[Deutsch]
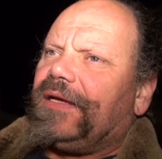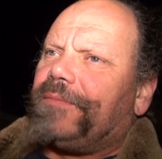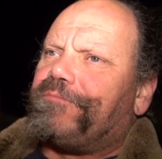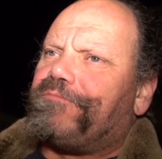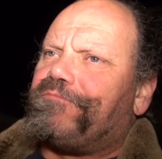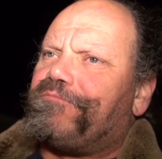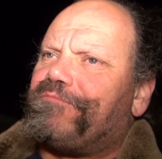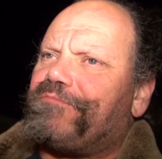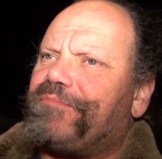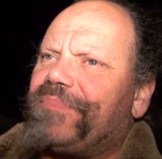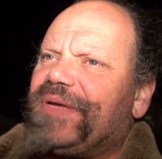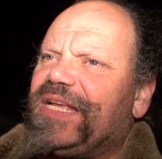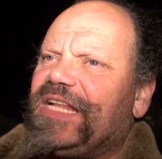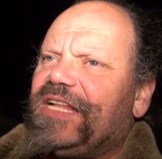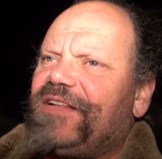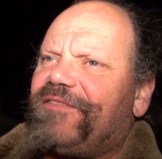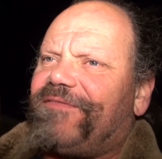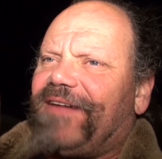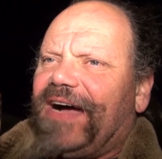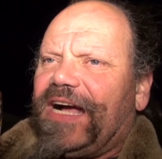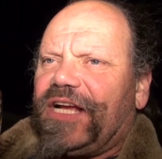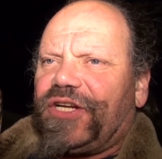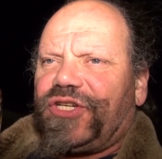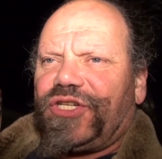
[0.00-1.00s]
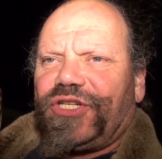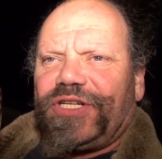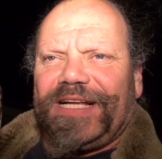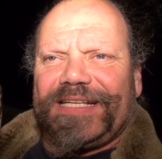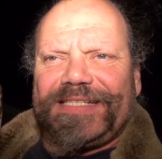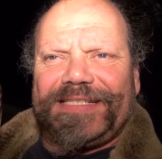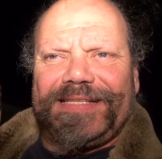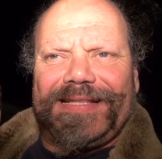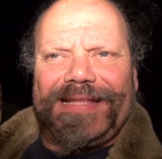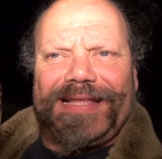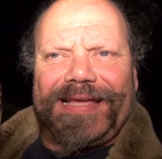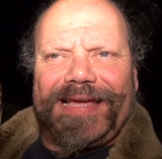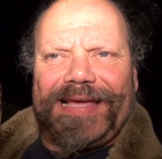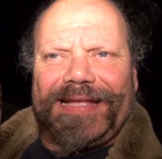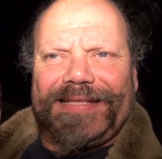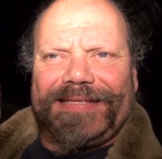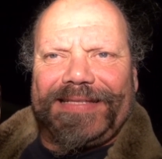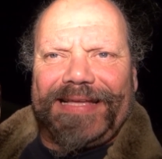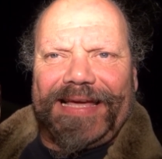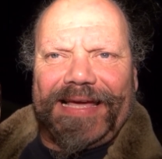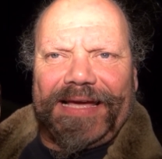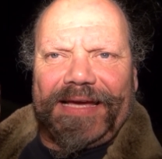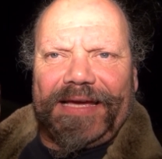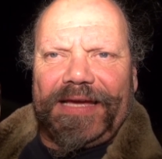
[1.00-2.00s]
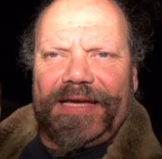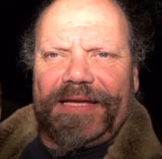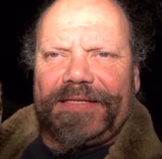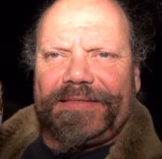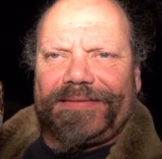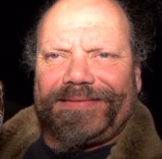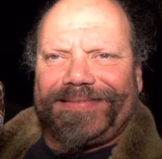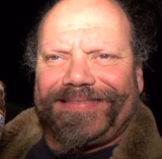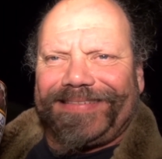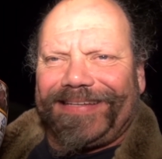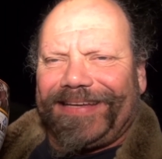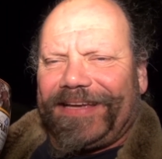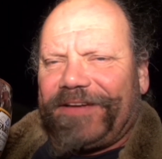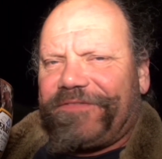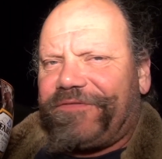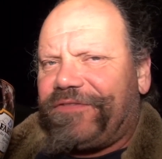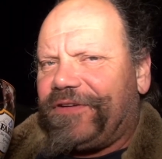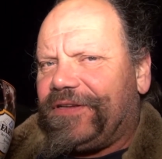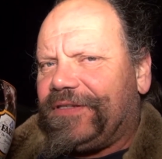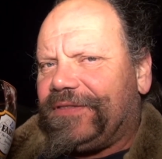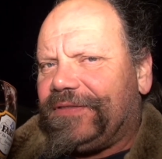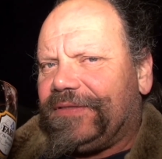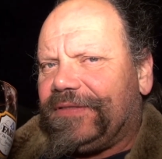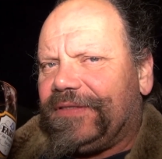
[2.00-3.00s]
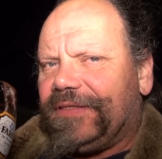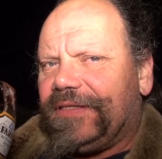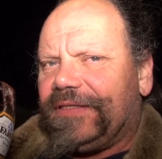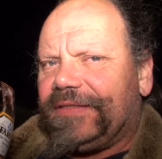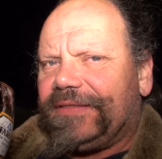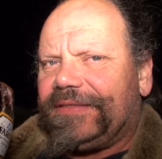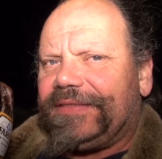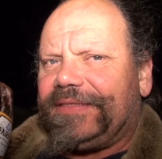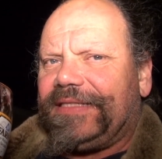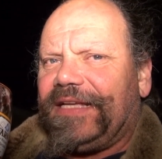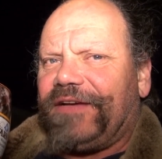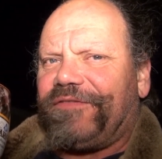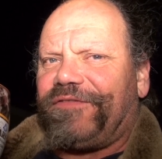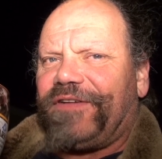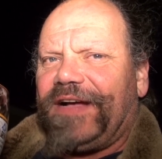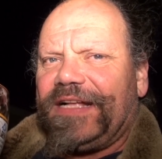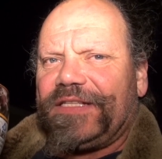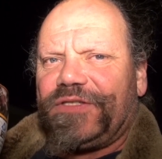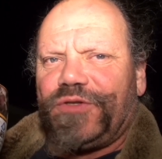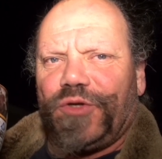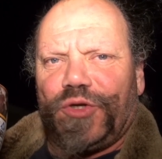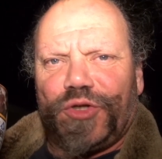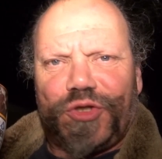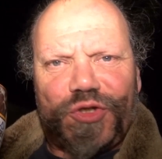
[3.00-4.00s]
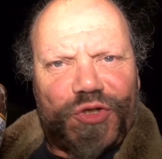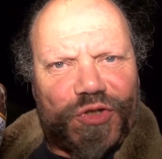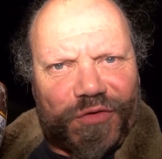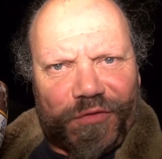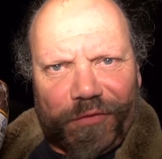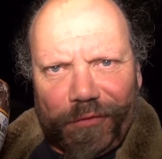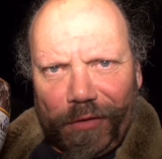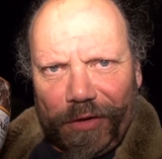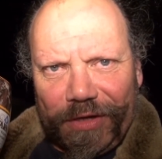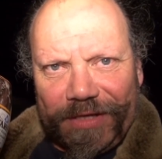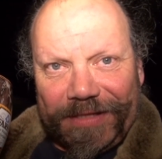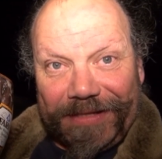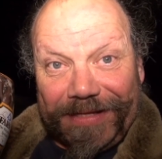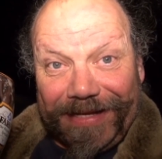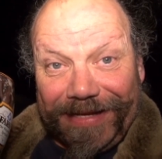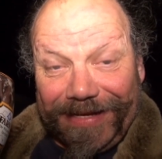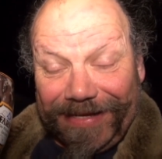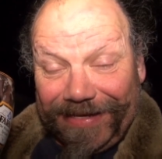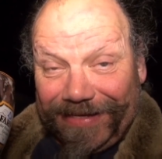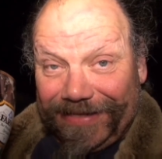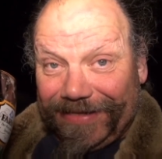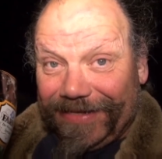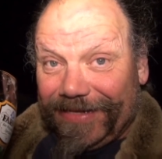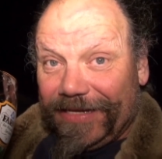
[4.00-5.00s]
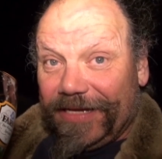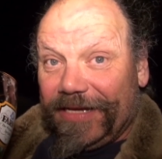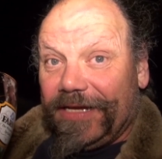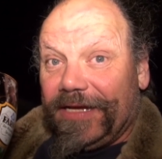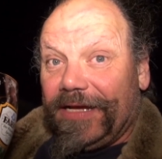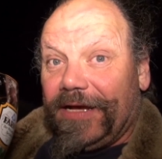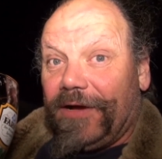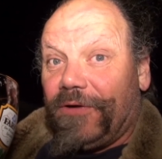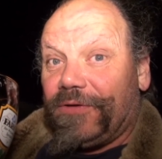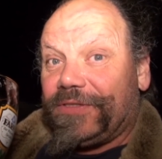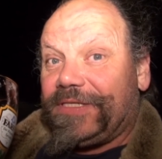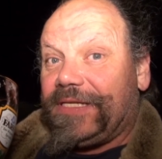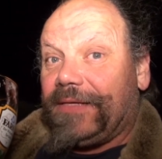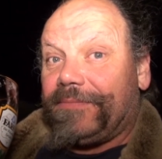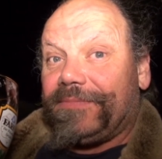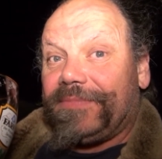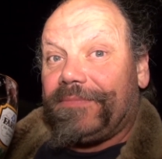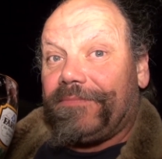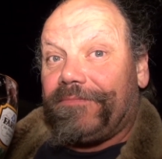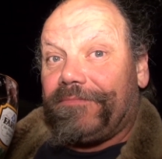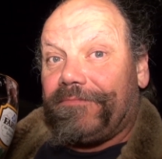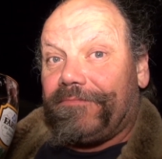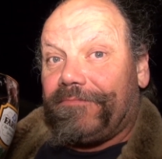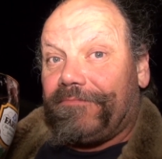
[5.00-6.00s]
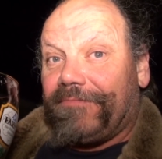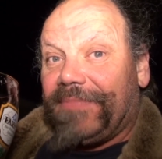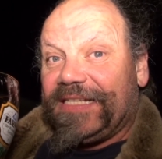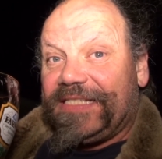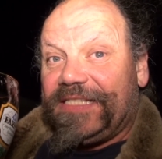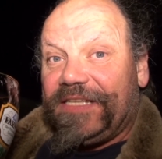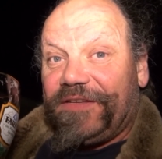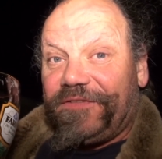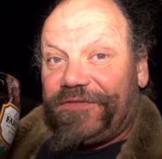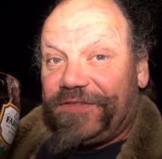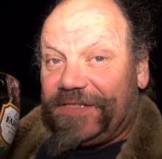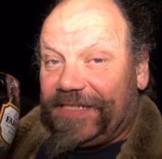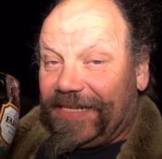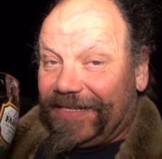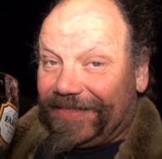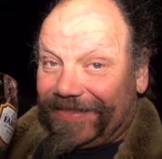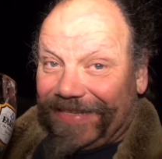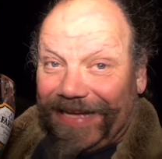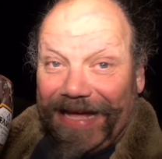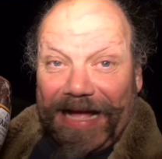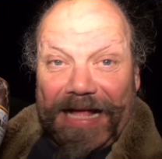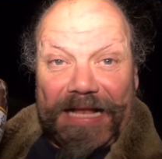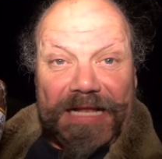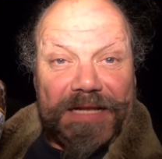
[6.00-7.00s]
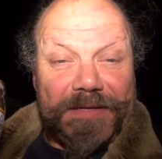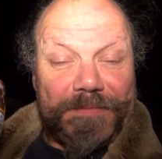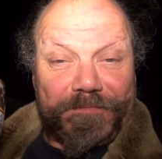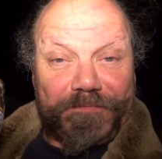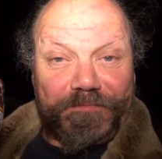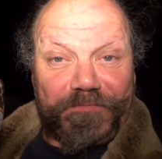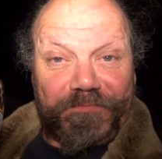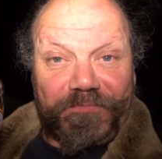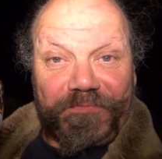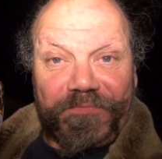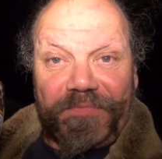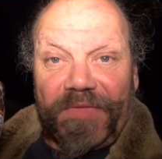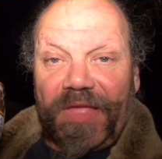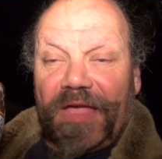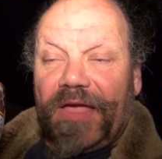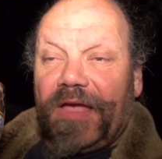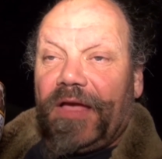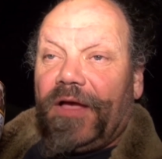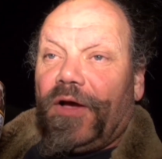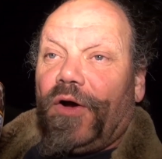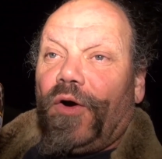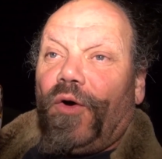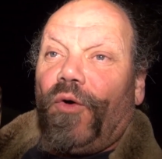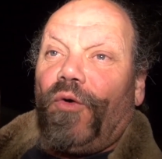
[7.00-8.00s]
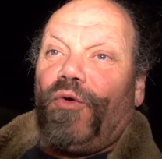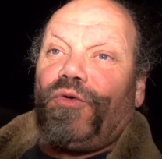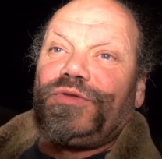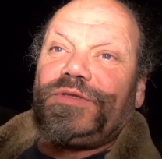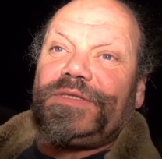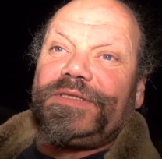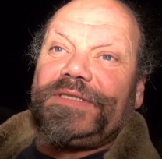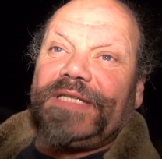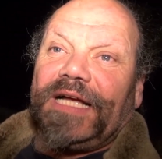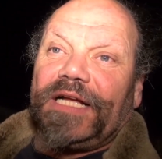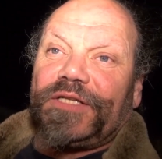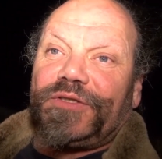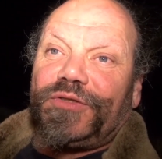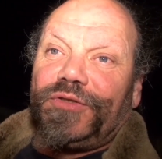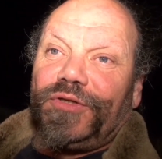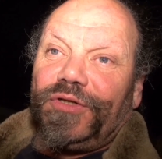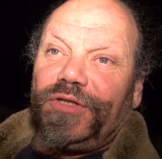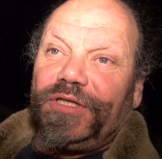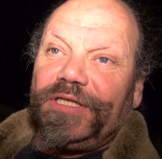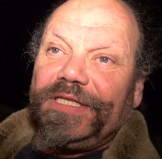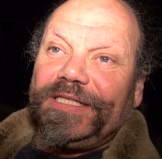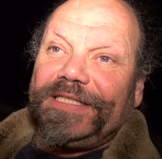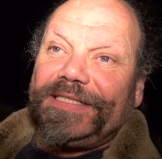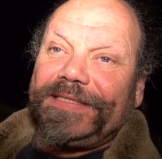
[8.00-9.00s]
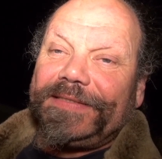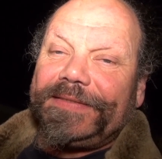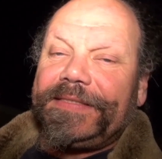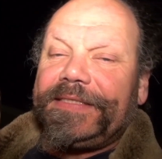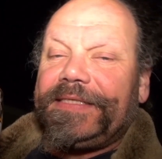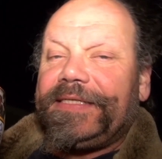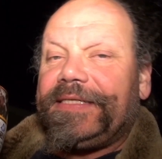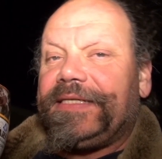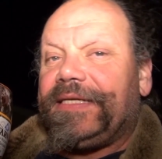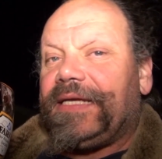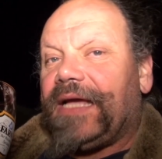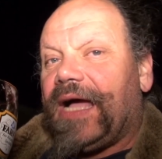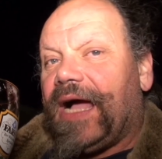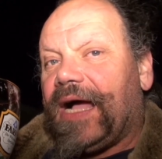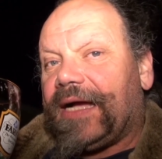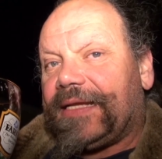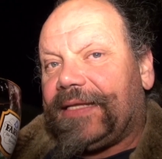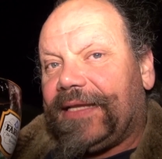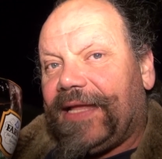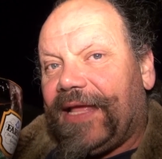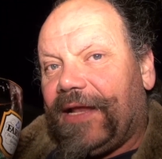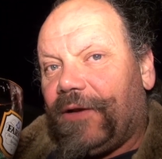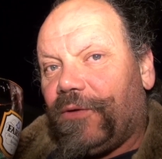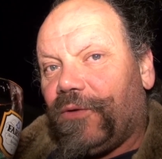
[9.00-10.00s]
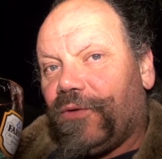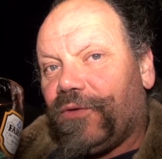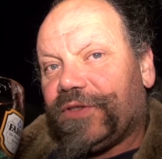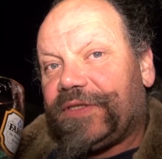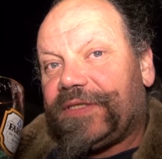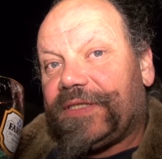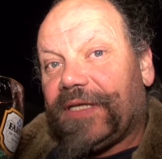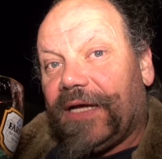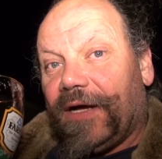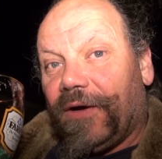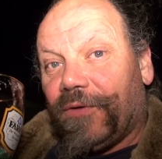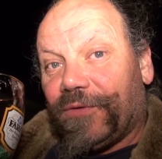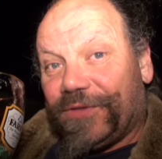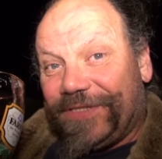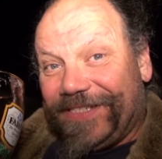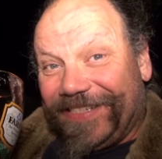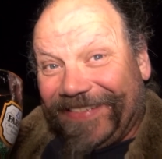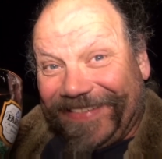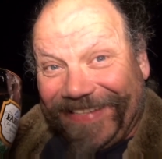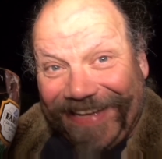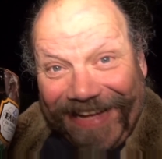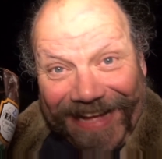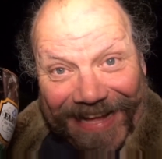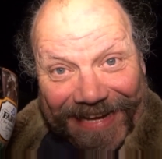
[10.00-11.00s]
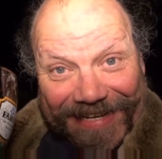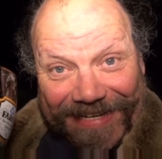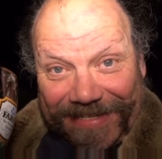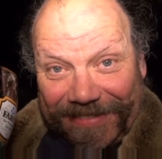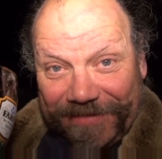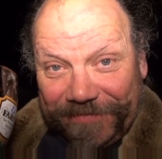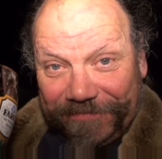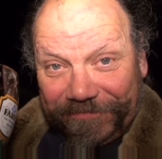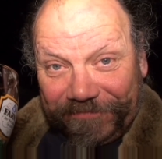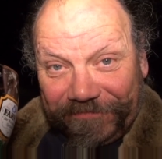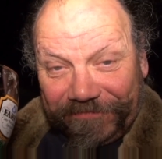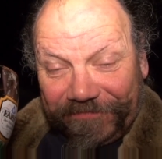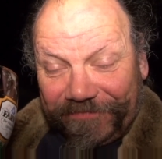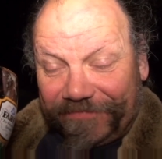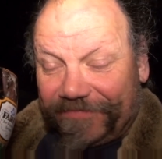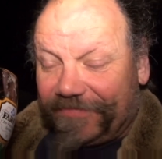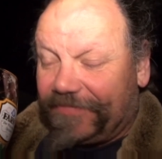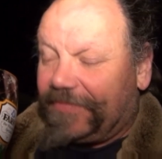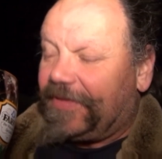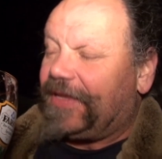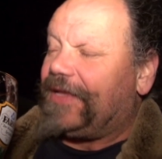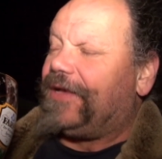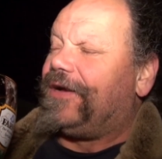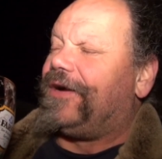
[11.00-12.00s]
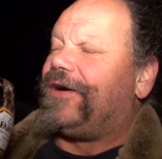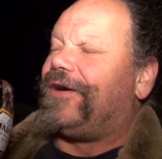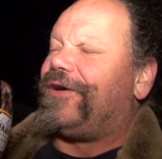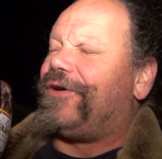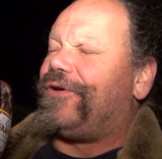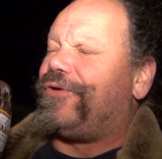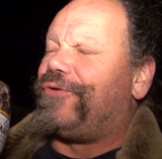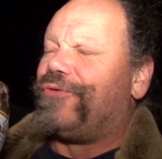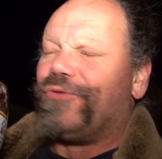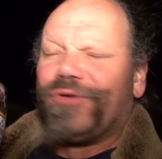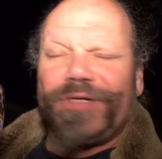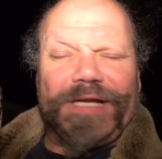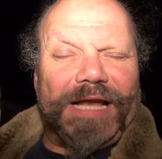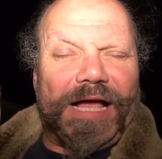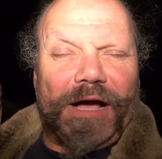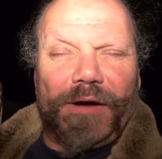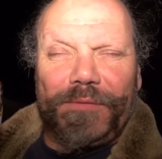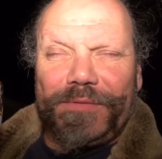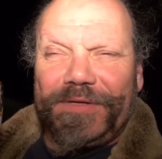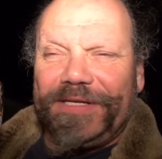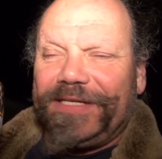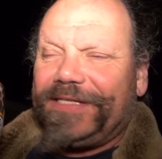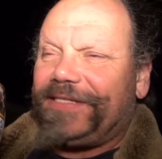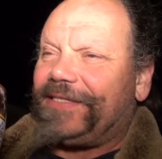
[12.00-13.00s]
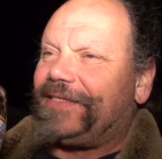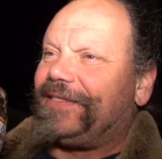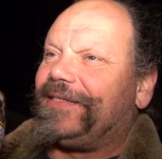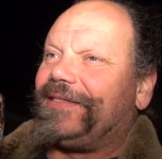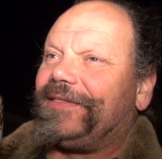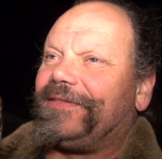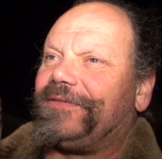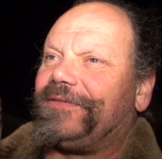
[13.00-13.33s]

Milwasch, das legendäre Treffen der französischen Freunde aus dem Massiv Central und natürlich die Agnellos aus Italien. Unglaublich.